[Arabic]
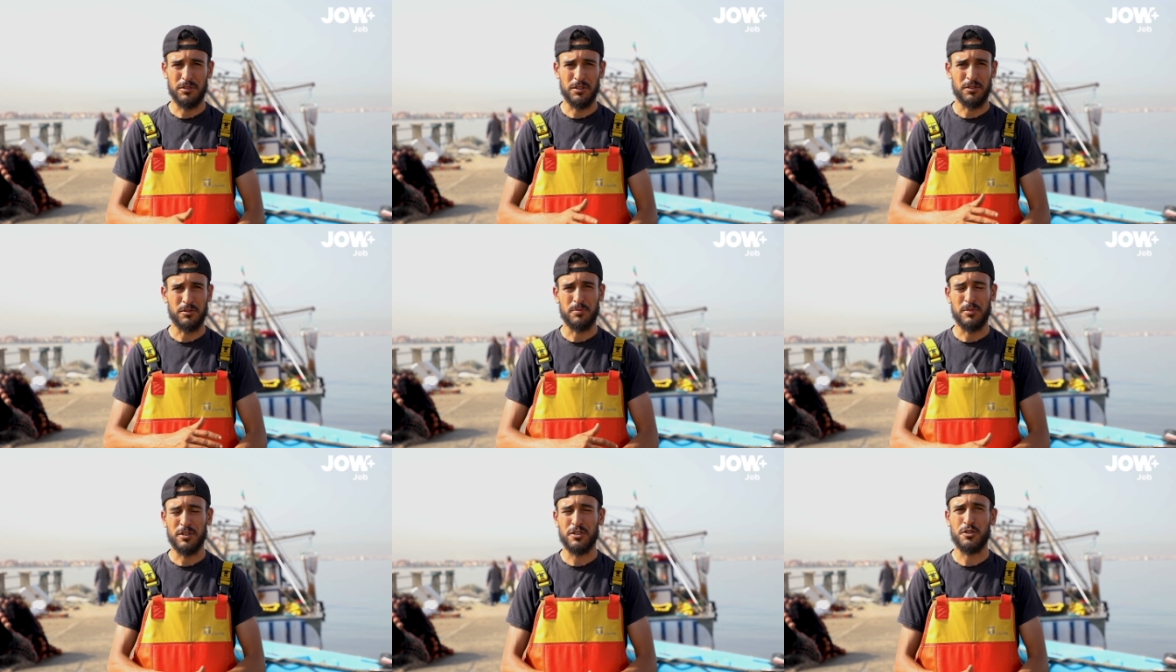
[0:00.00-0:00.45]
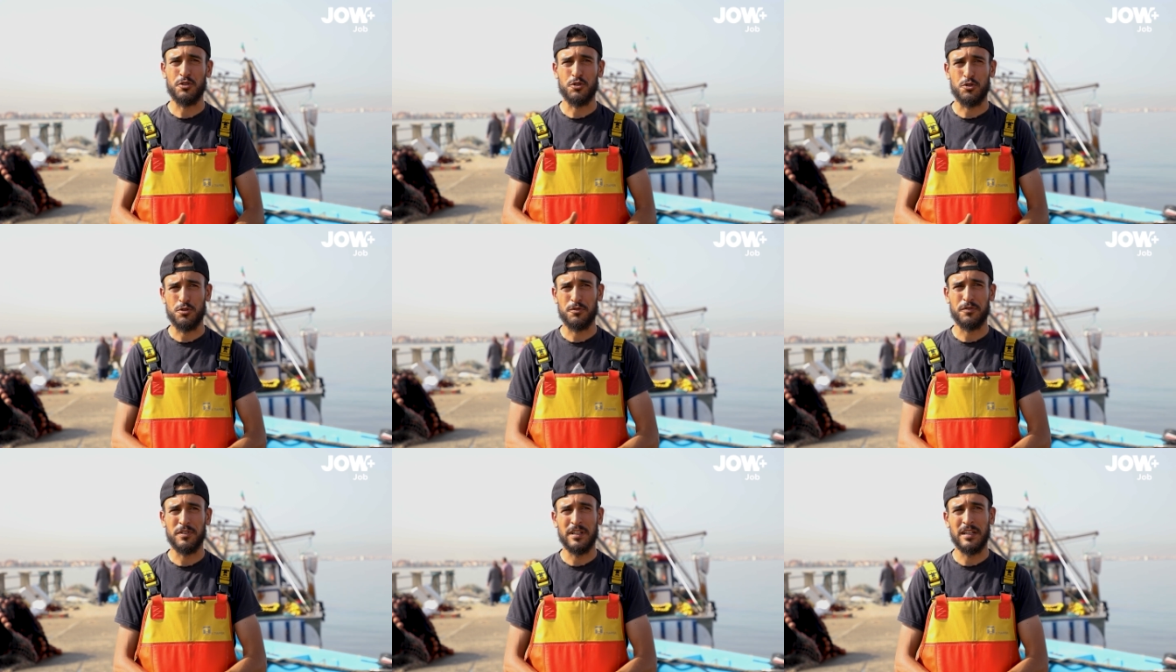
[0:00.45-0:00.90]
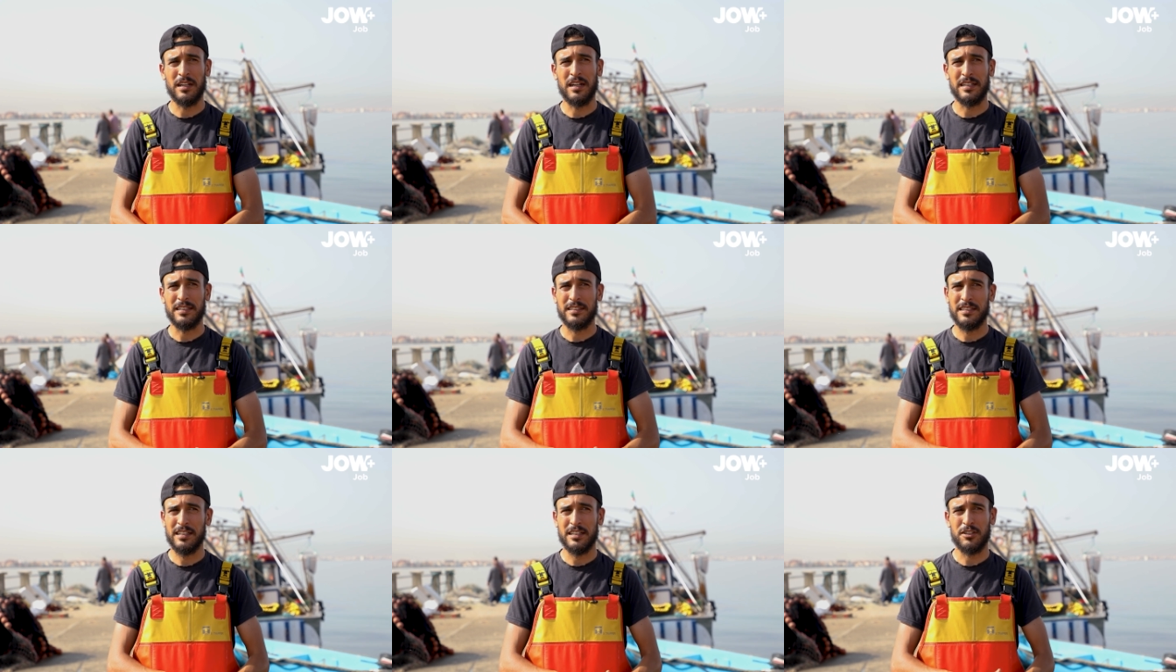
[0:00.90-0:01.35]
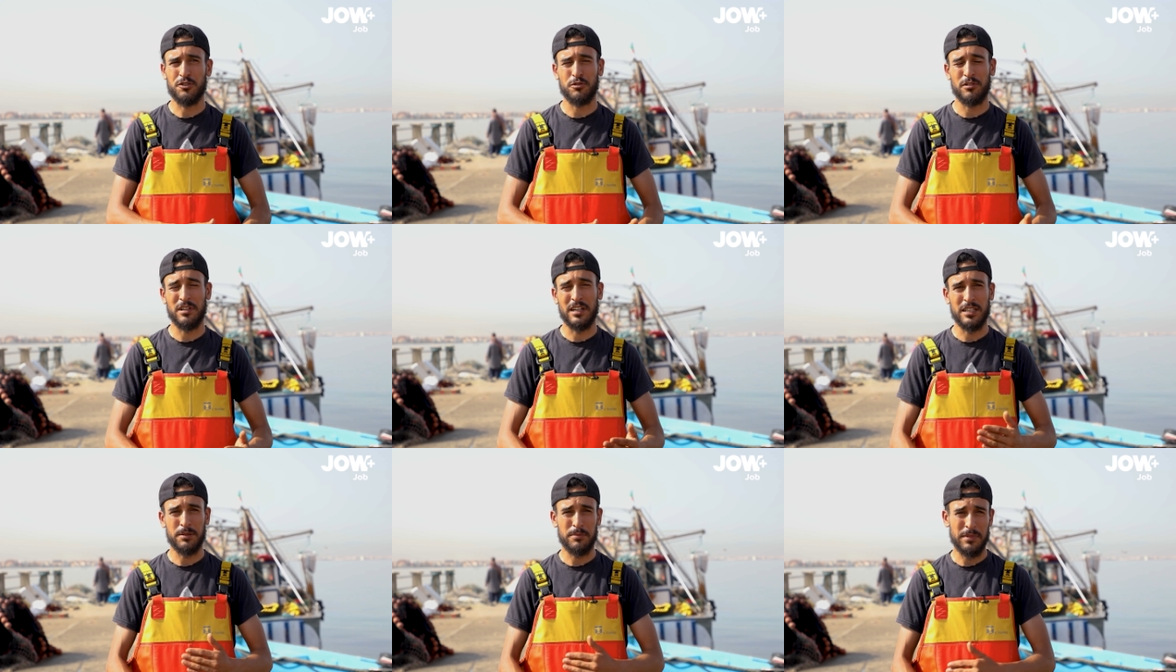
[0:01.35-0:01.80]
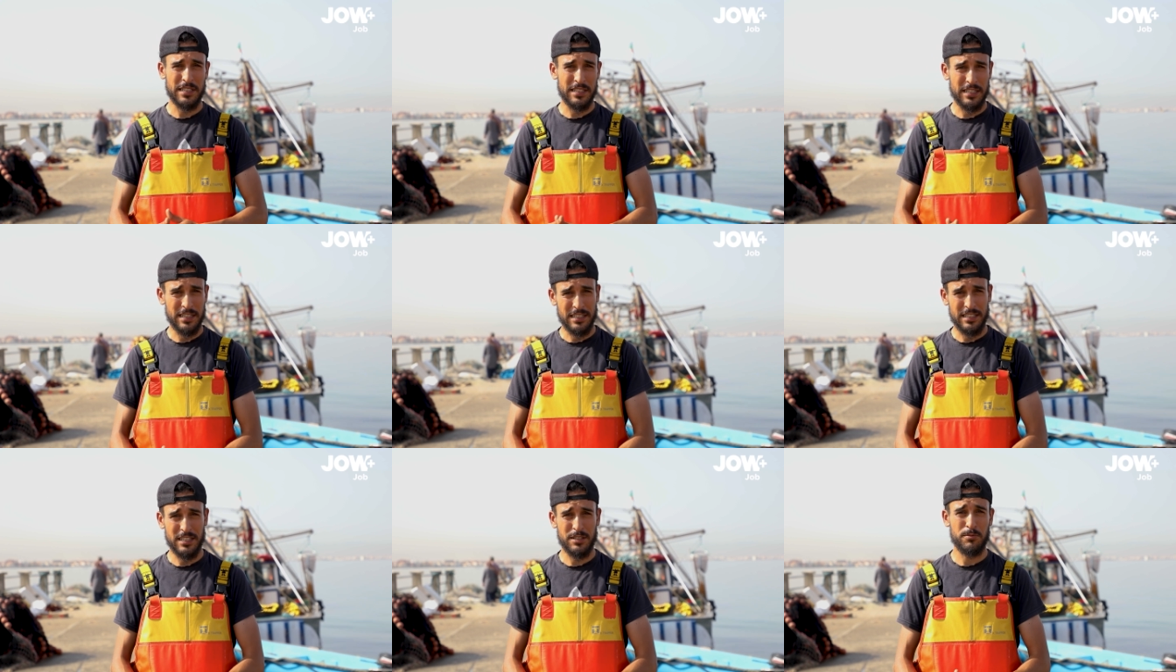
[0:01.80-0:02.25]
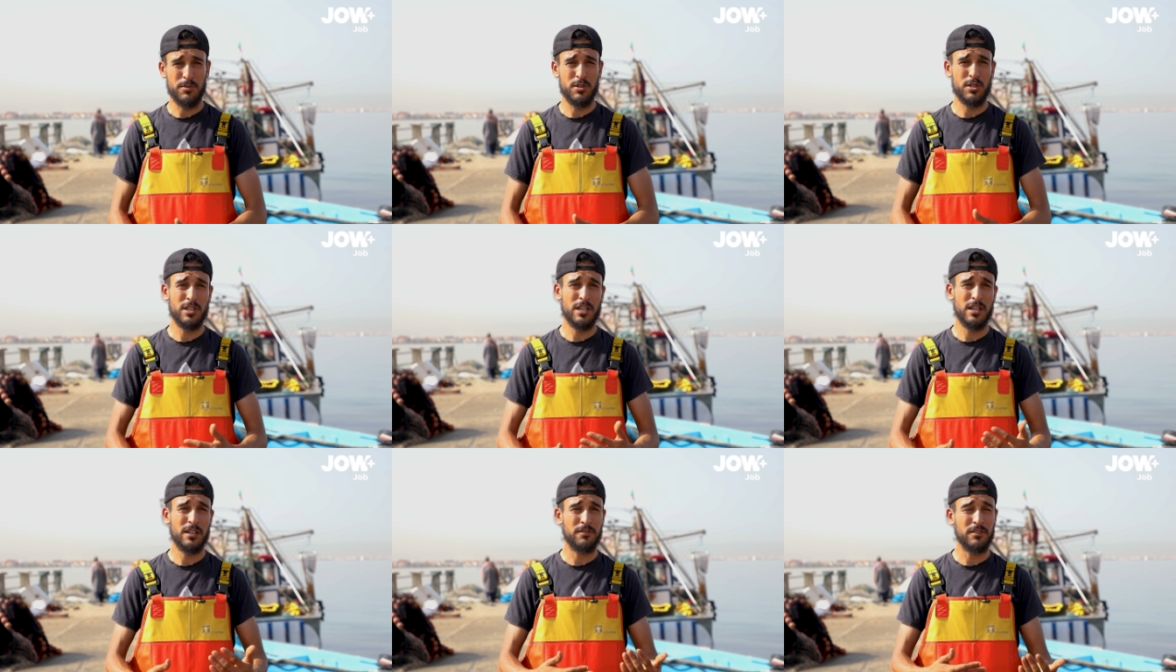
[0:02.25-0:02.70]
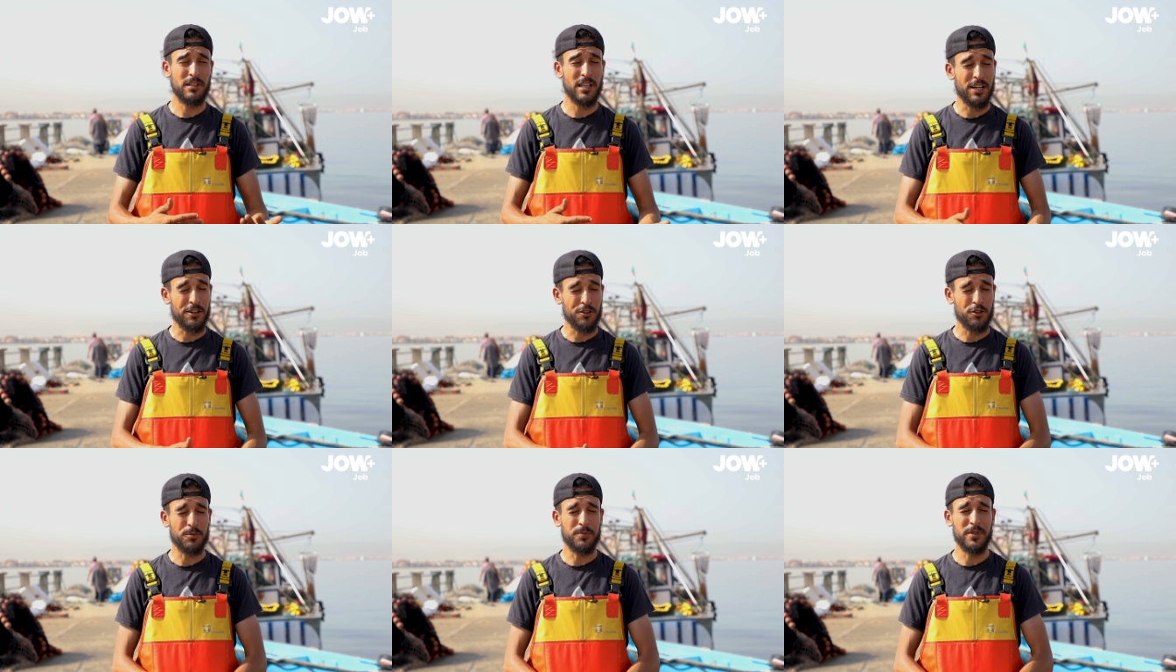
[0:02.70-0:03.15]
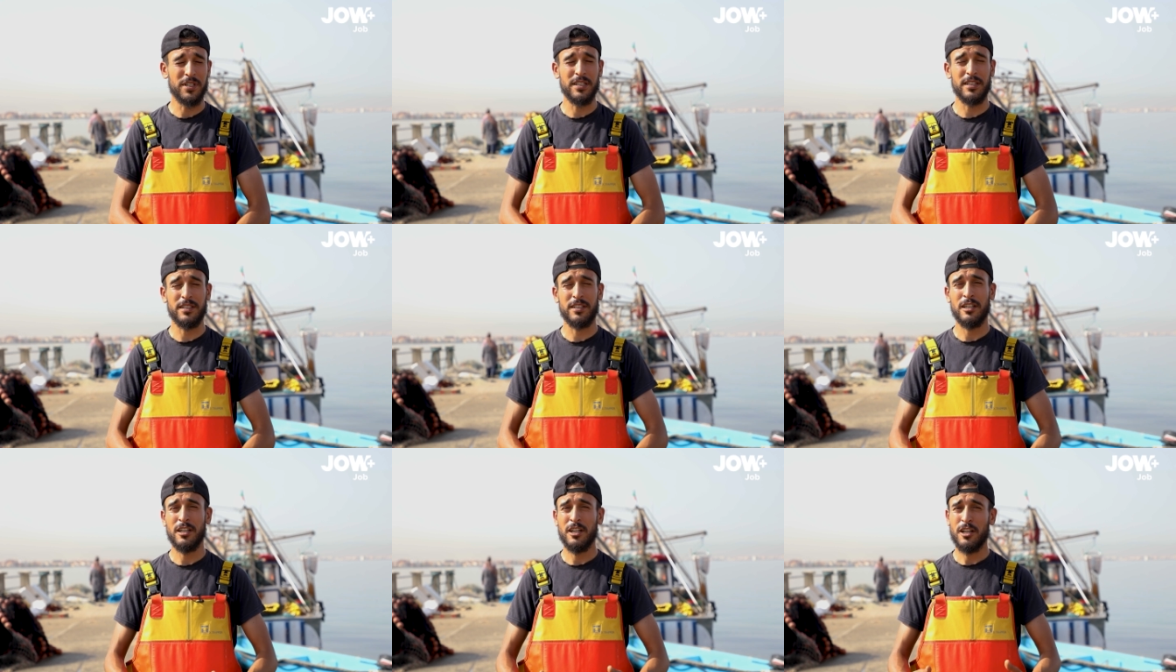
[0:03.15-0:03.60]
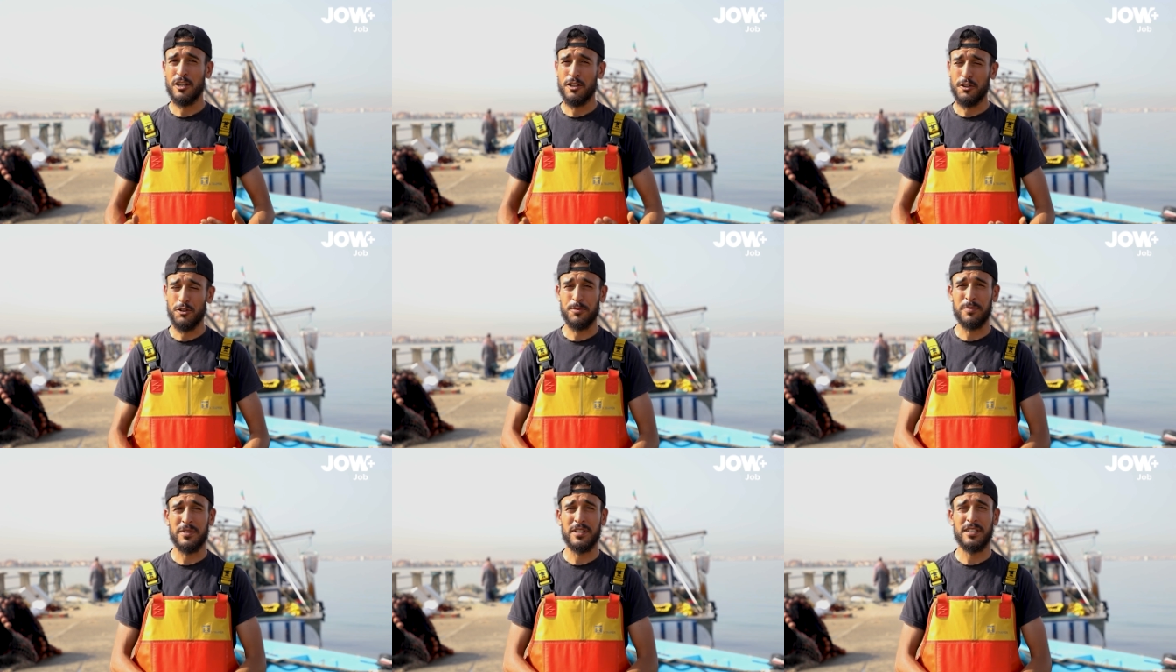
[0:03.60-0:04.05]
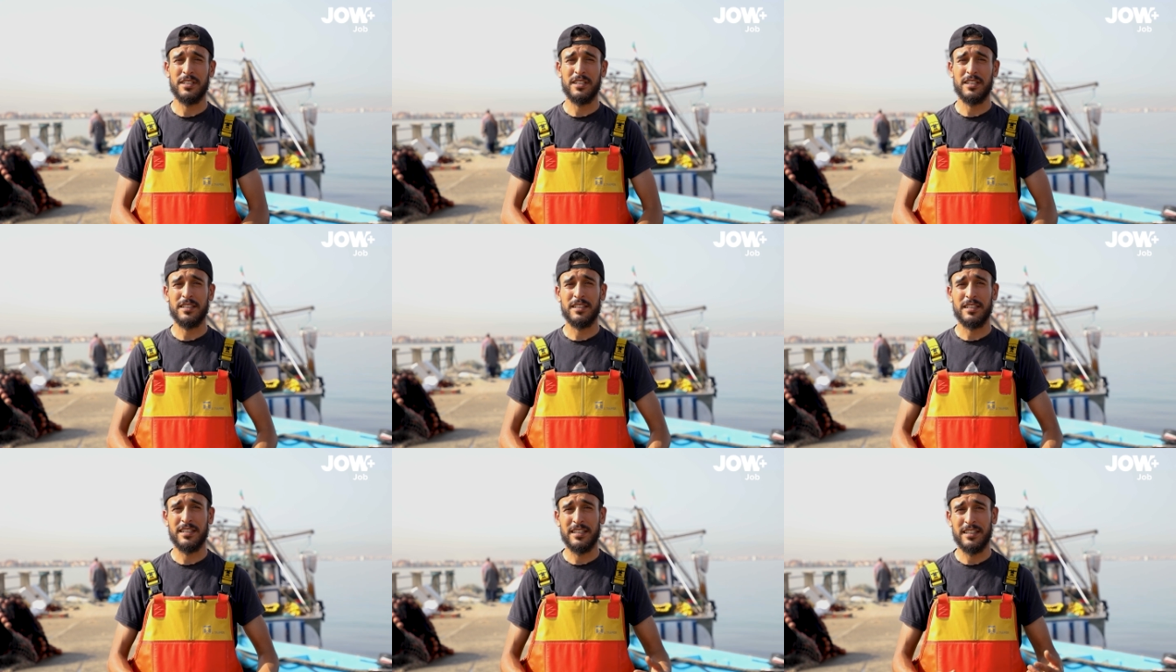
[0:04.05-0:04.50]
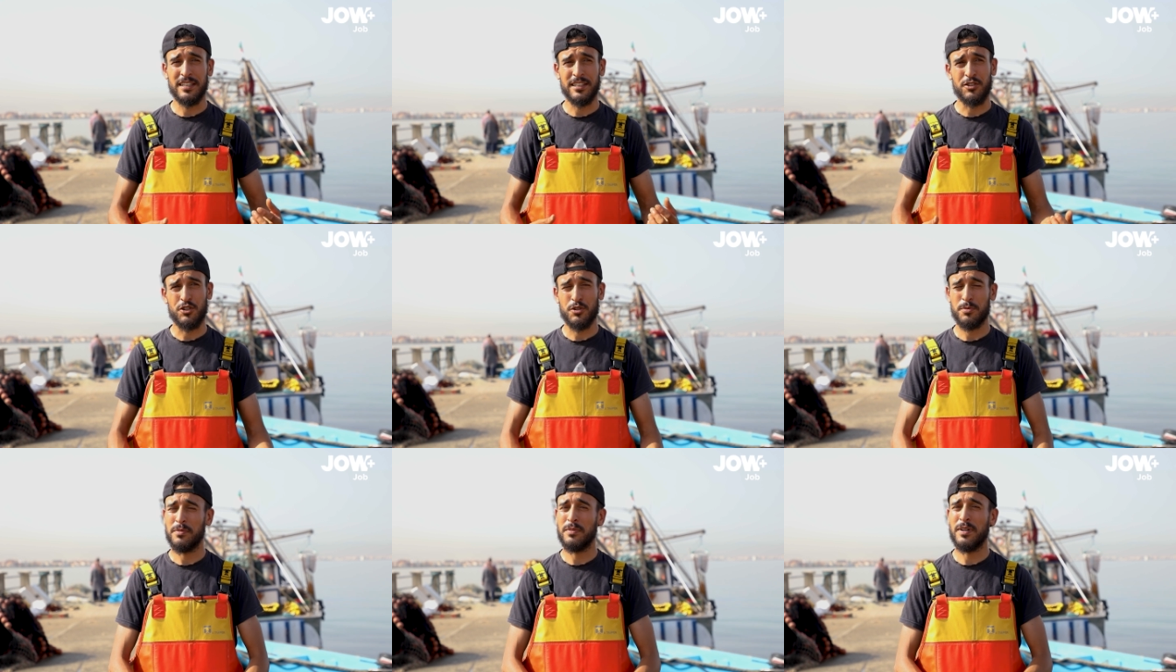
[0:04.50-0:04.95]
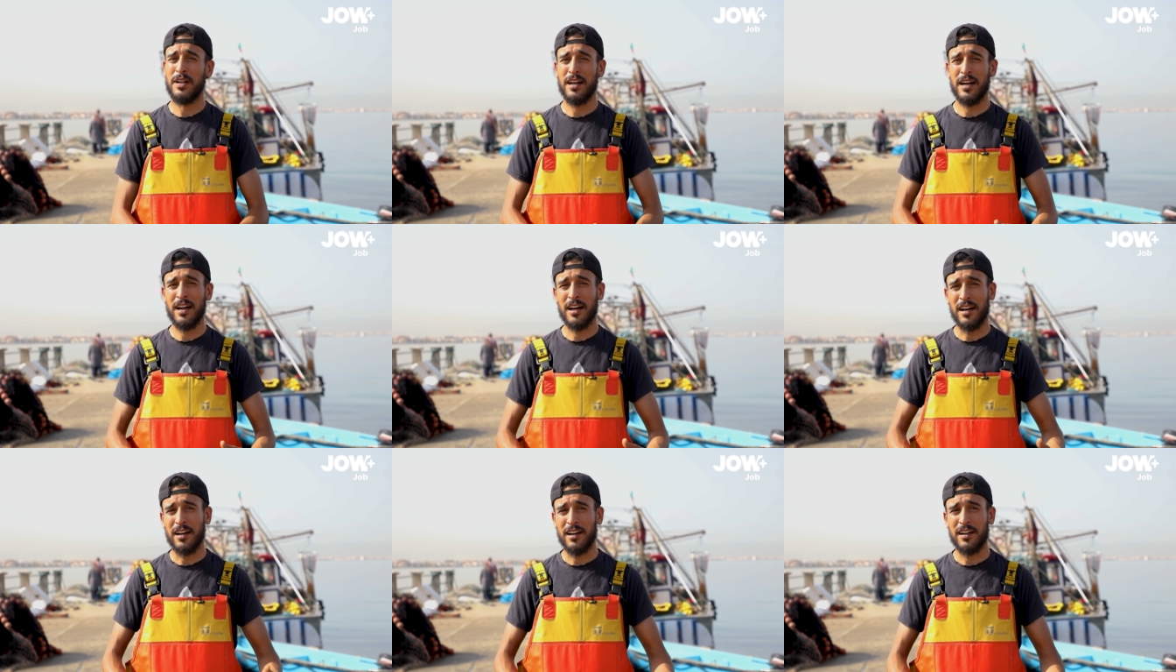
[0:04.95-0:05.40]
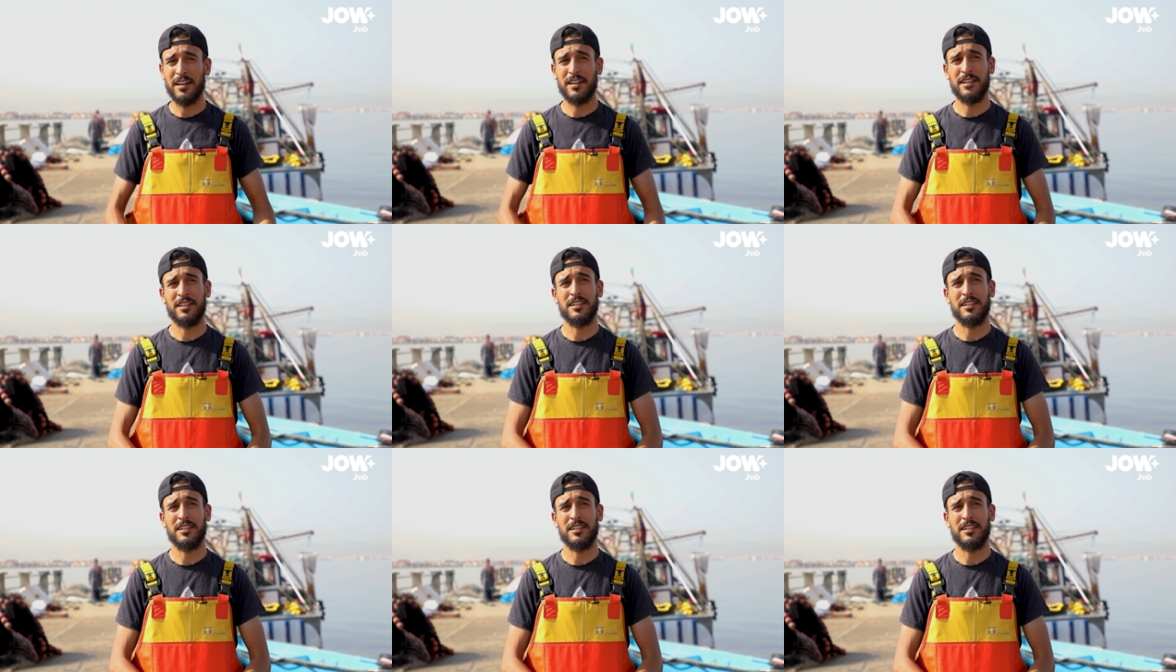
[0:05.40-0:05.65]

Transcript: بون باسكو تشوفي هكذاك شغل الخدمه تاع الليل بزاف لا روميد لوميديتي تشماخ